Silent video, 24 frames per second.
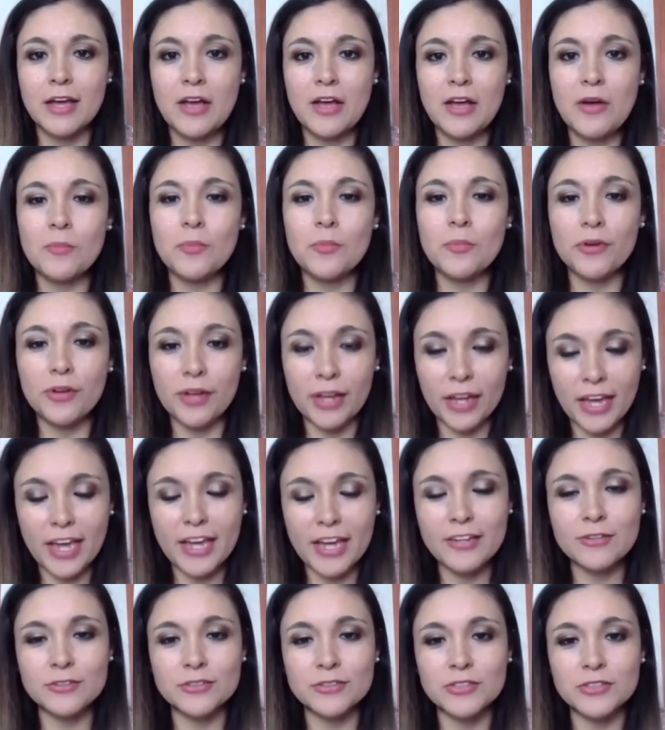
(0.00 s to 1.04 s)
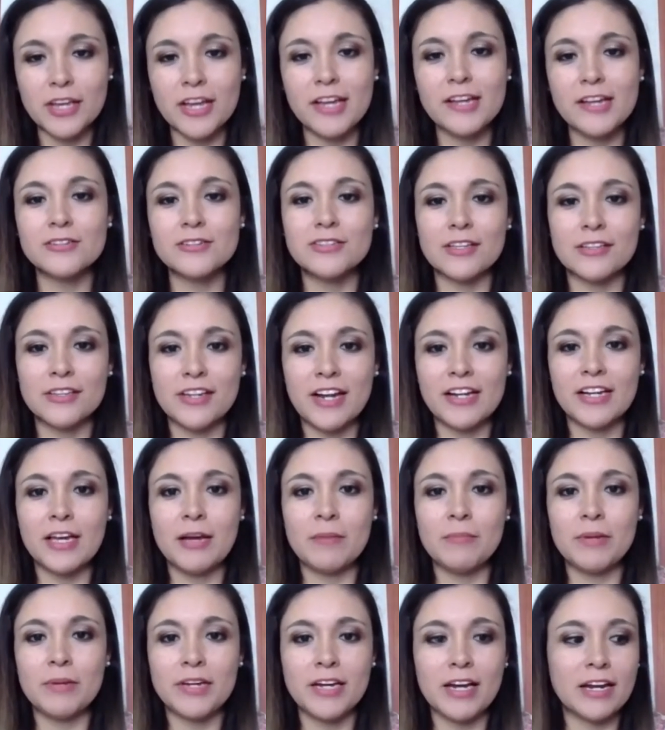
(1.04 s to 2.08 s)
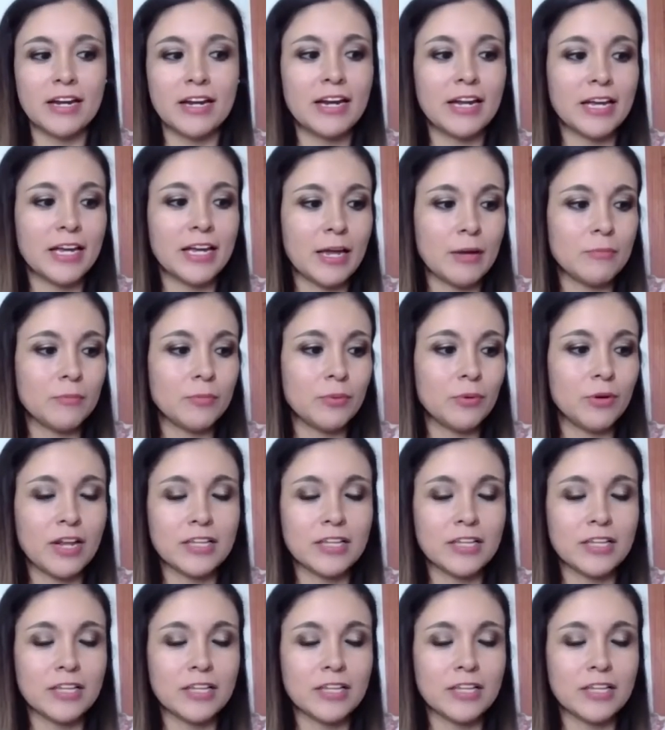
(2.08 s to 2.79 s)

porque ellos, ellos tendrán que aplicar el ejemplo.